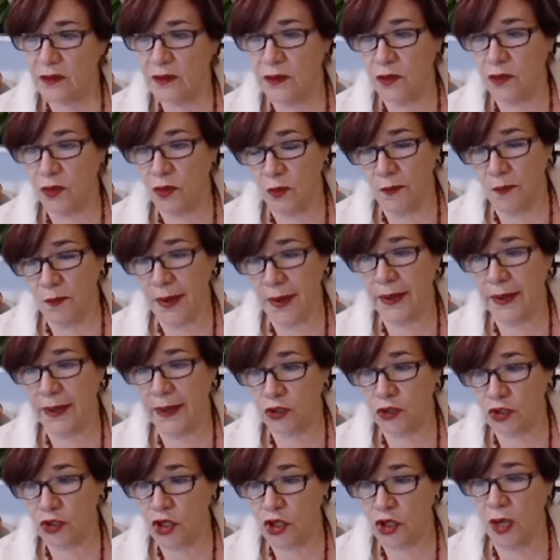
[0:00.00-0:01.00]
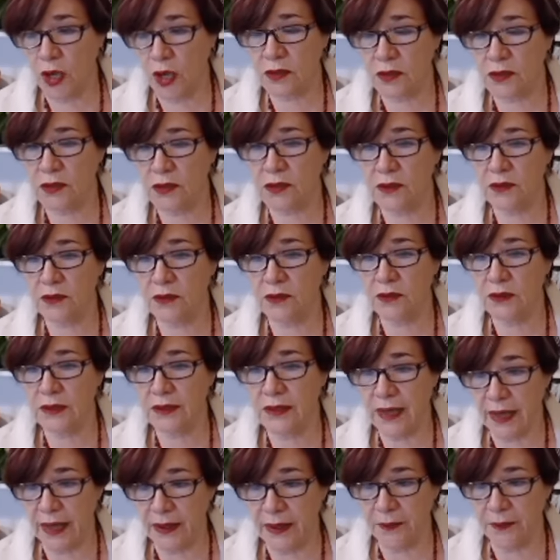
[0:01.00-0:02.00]
Los mild shocks
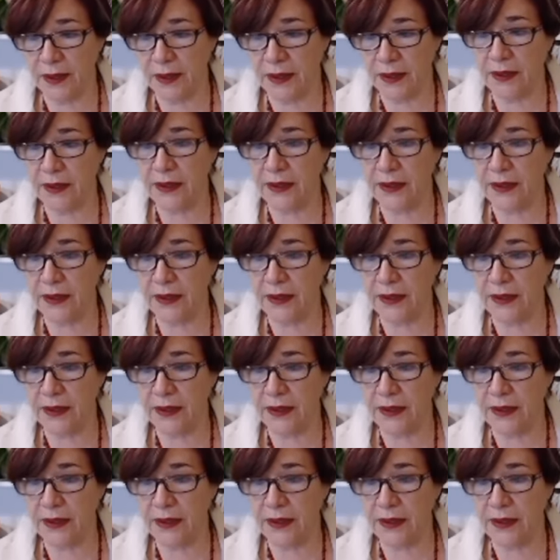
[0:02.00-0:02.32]
Carmen,